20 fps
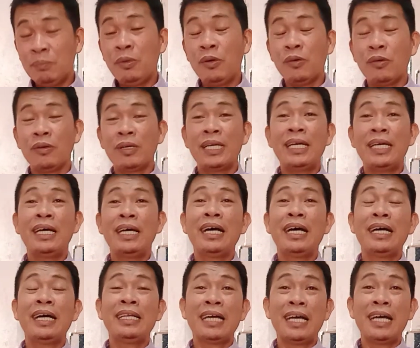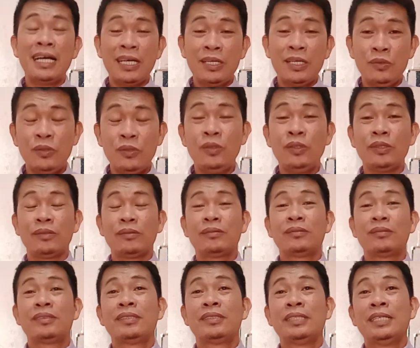So yun po. Kaya
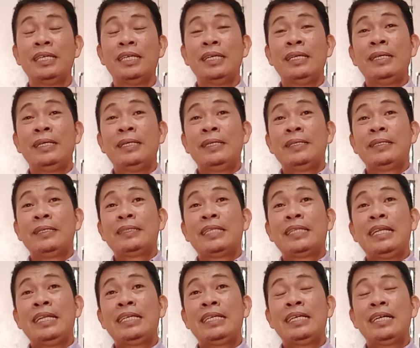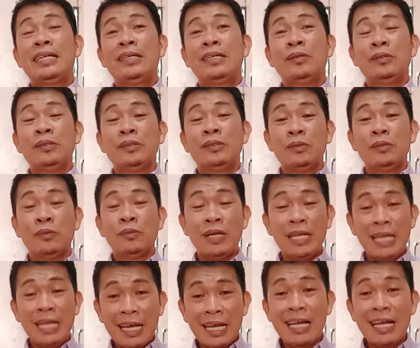nakakalungkot talagang
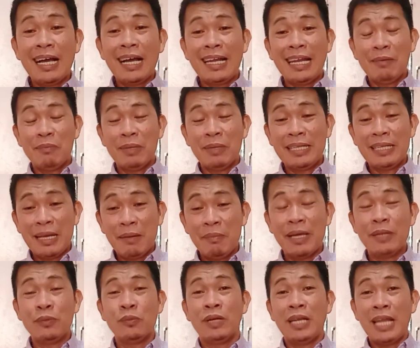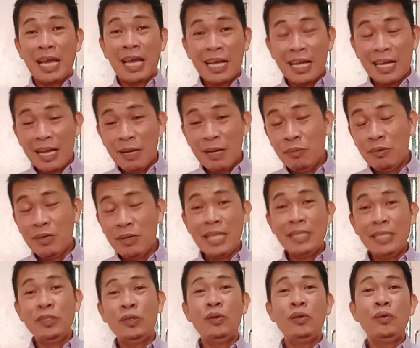wala kang kalaban-laban, wala kang
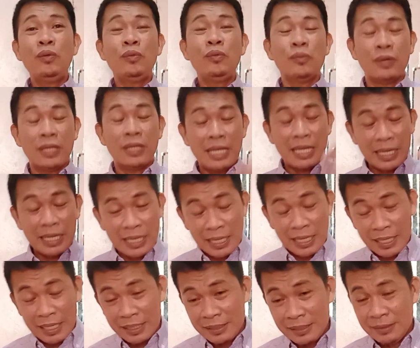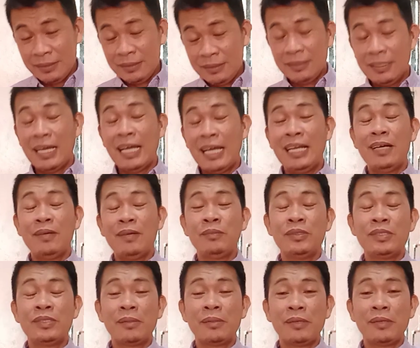abogado, wala kang
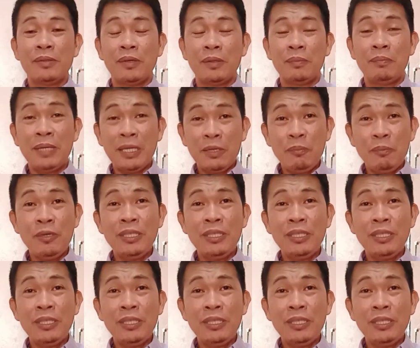alam doon sa mga.